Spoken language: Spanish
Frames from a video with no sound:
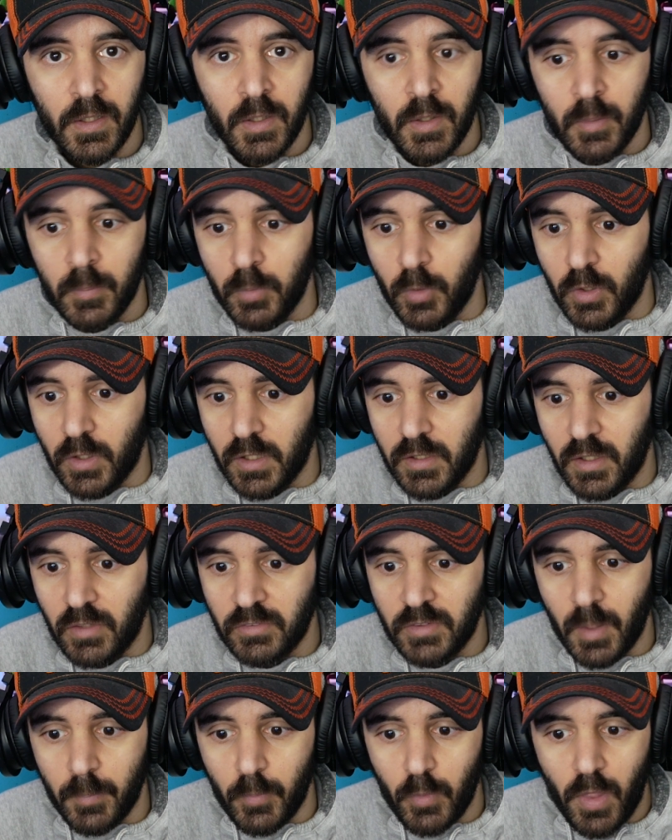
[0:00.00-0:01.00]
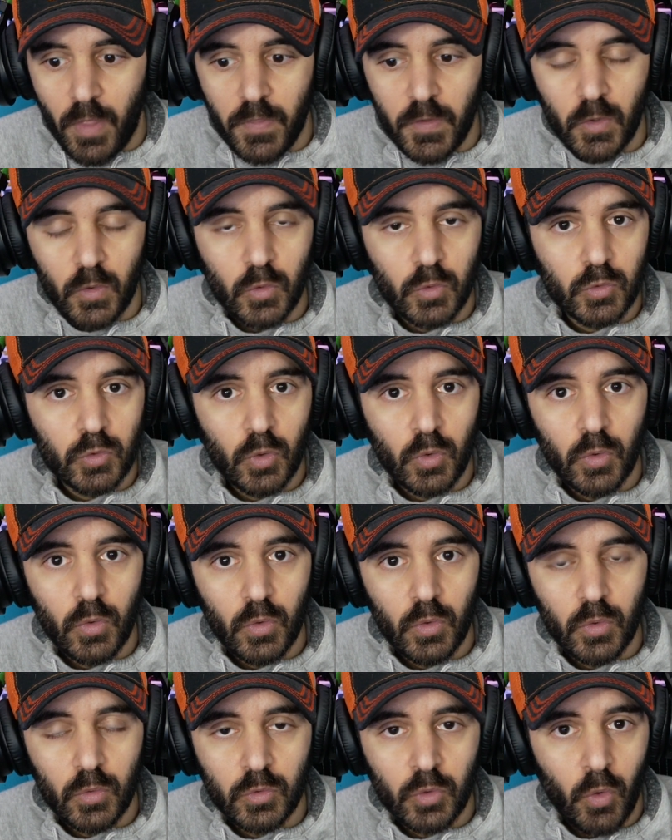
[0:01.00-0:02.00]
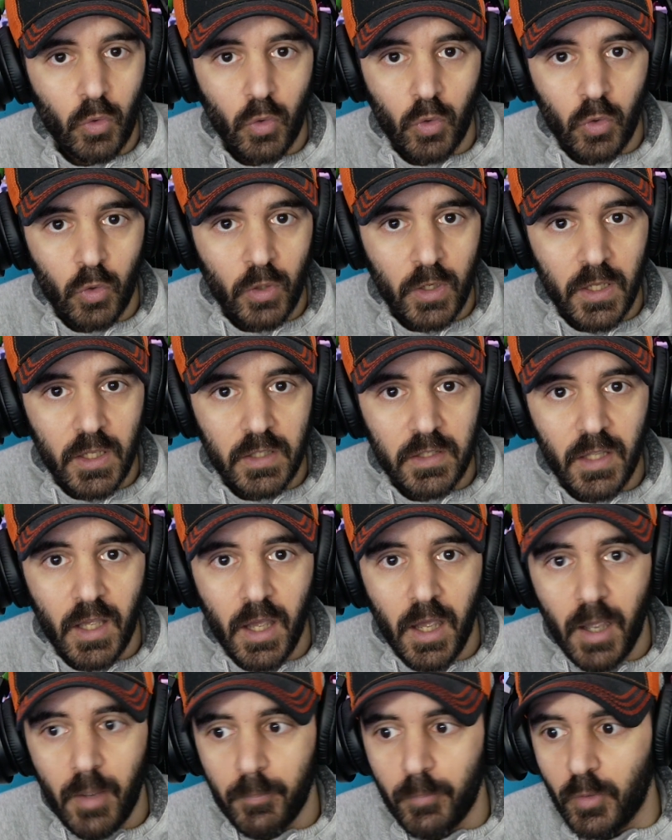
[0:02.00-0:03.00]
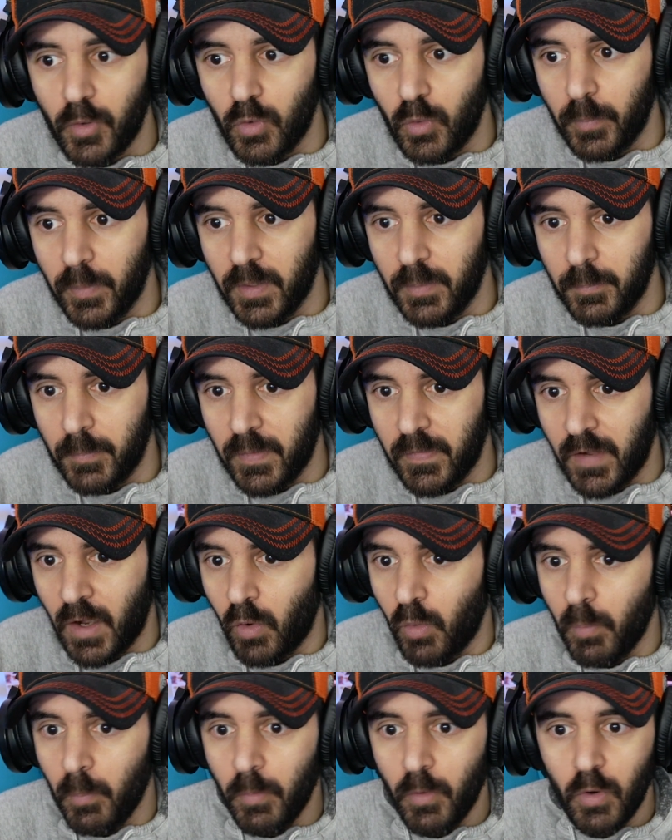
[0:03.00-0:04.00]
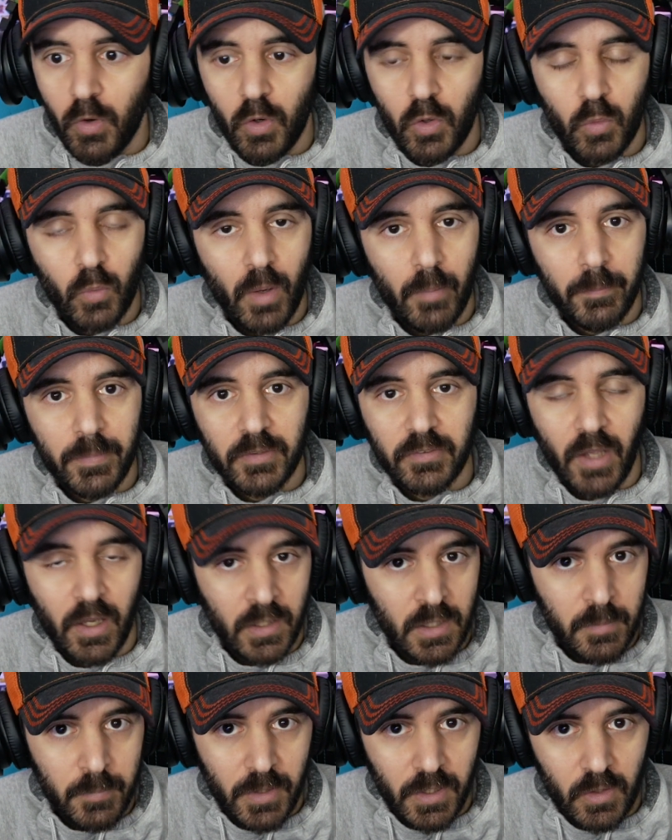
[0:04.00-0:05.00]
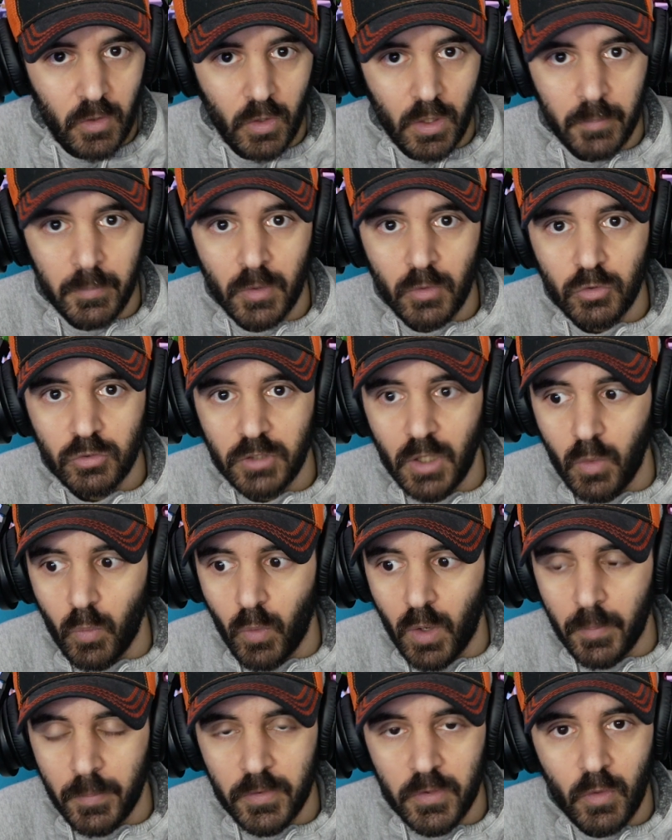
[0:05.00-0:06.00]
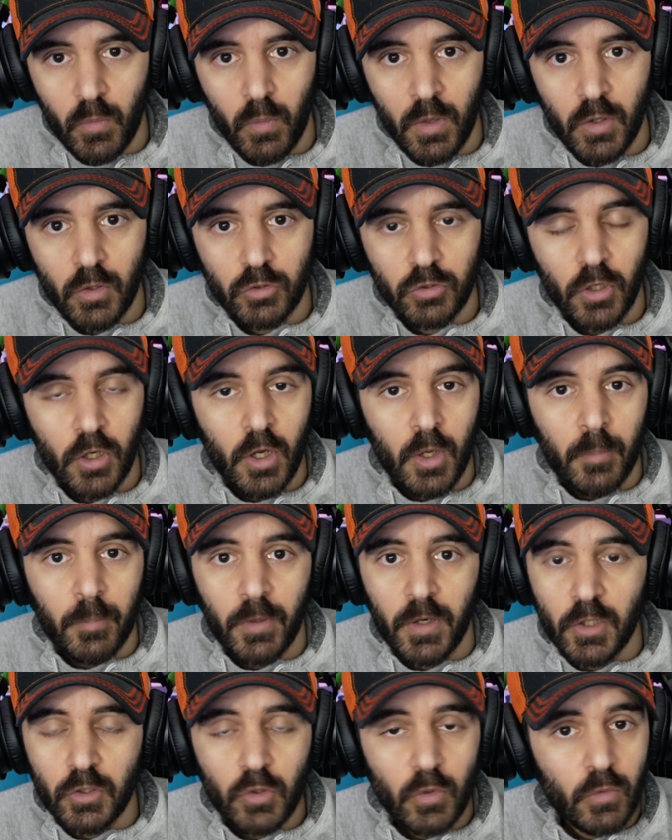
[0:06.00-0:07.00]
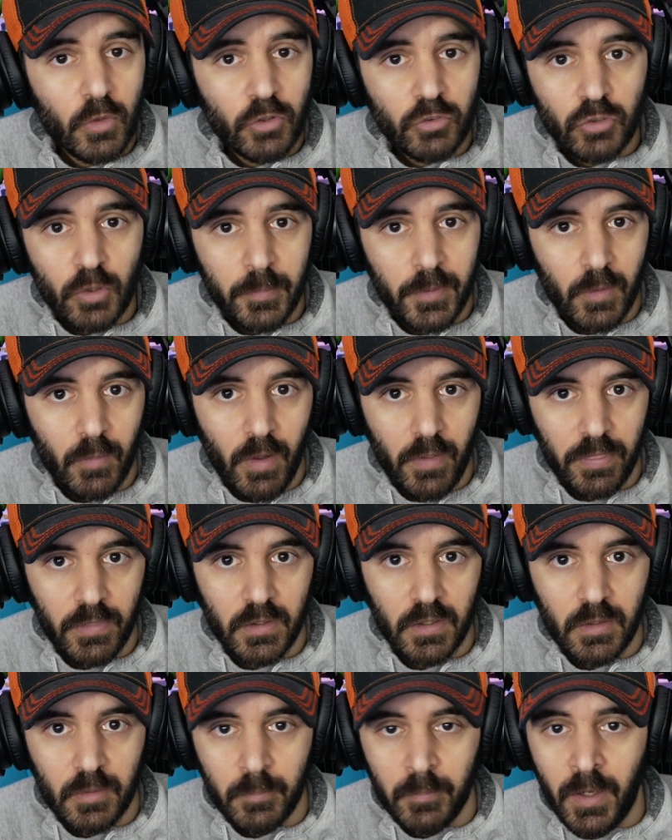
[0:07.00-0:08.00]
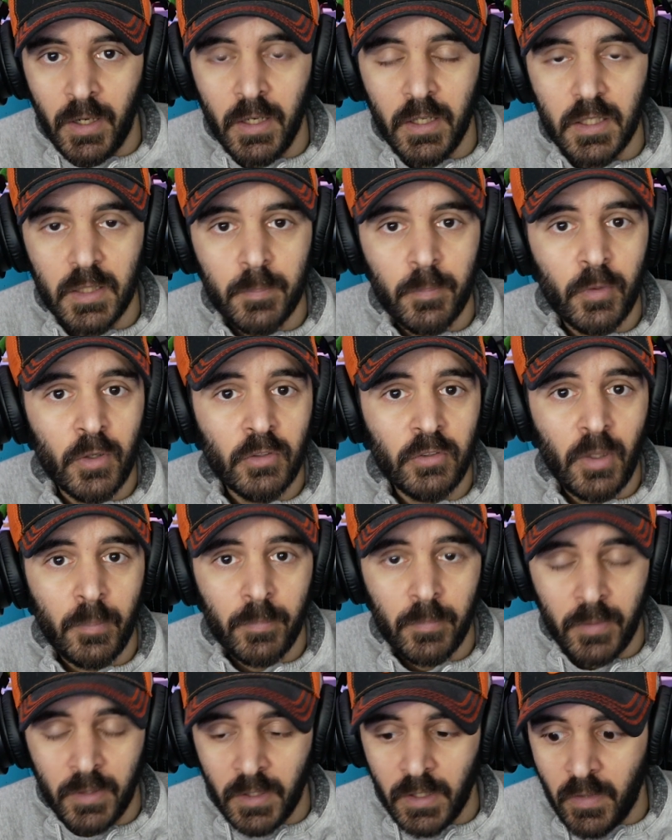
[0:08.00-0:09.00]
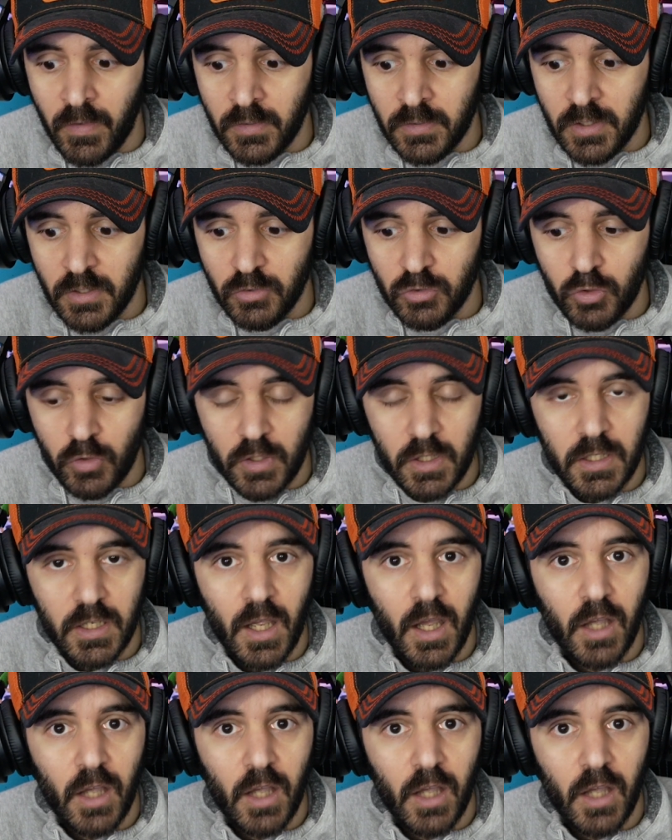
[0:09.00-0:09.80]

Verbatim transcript: Porque ya está, puedo hacer con todo, todo con ella, puedo verme Dragon Ball, One Piece, anime, que es lo que me gusta, jugar videojuegos, porque todo esto me lo hace, ¿vale? Y por esa regla de tres yo diría